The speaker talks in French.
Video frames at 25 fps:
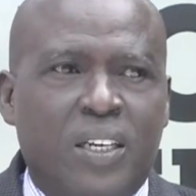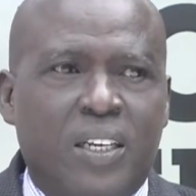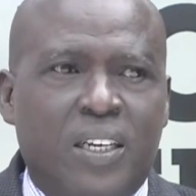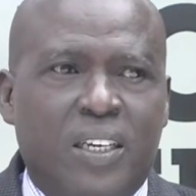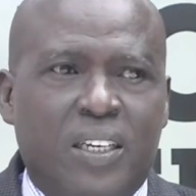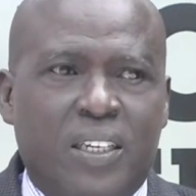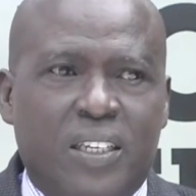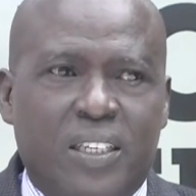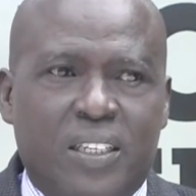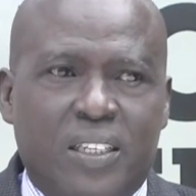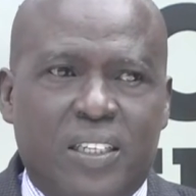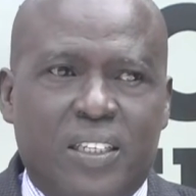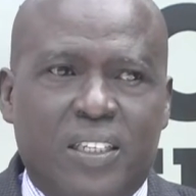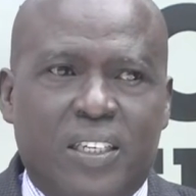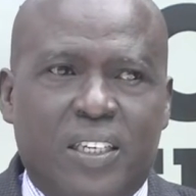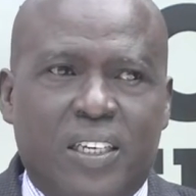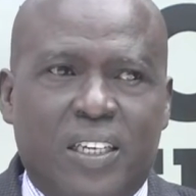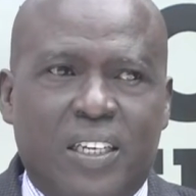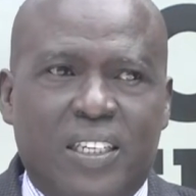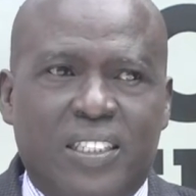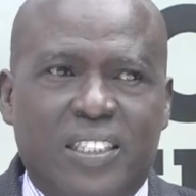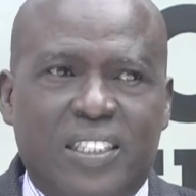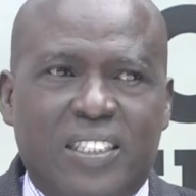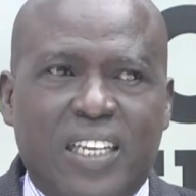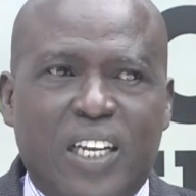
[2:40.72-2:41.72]
et
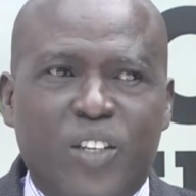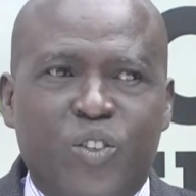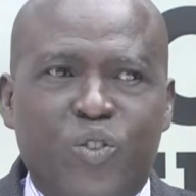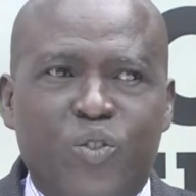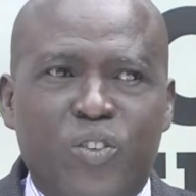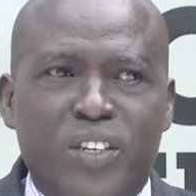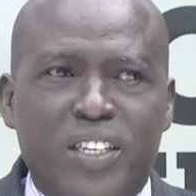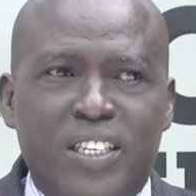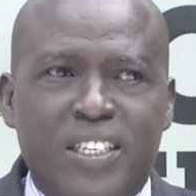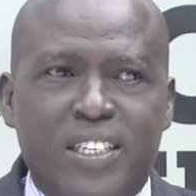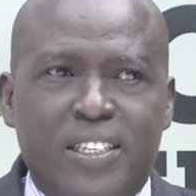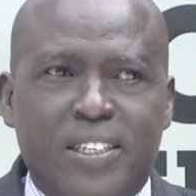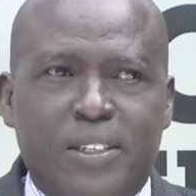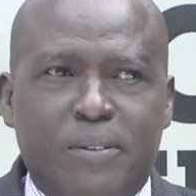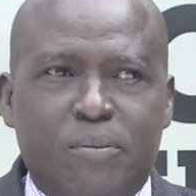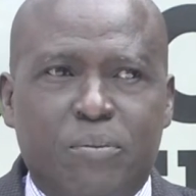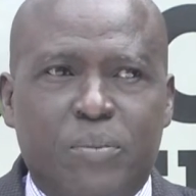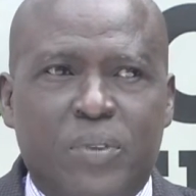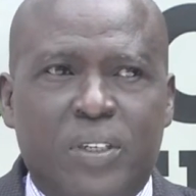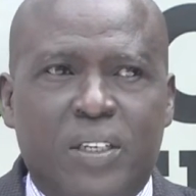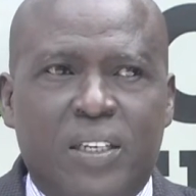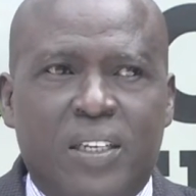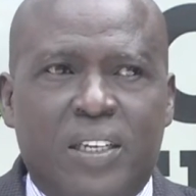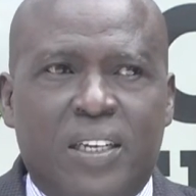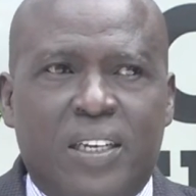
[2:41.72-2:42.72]
les États-Unis,
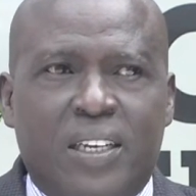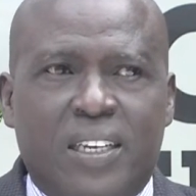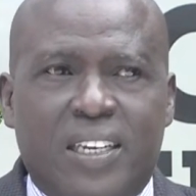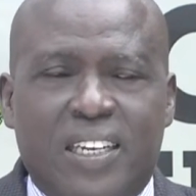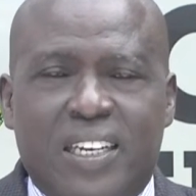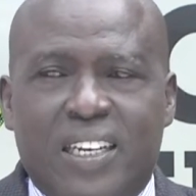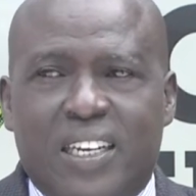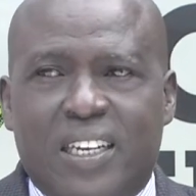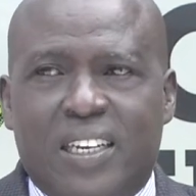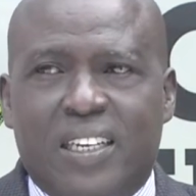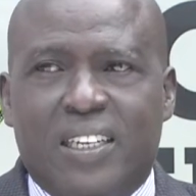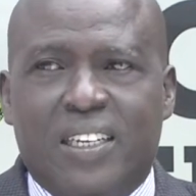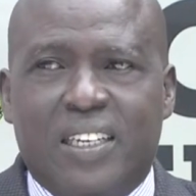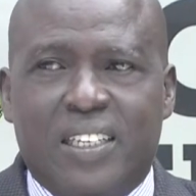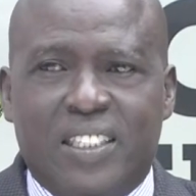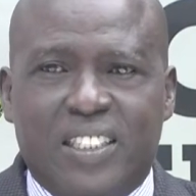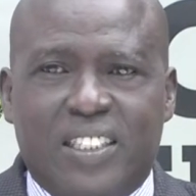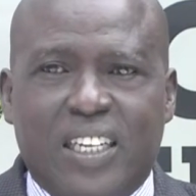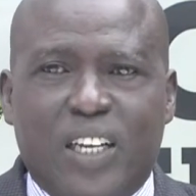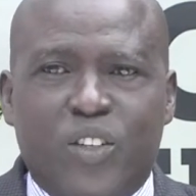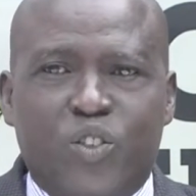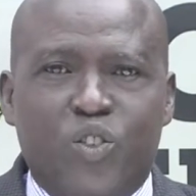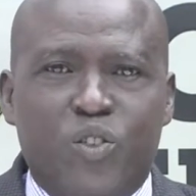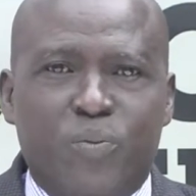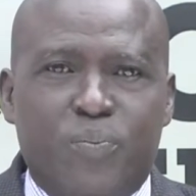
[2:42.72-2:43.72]
et, les
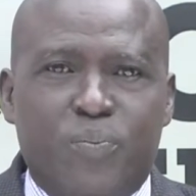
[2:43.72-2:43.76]
États-Unis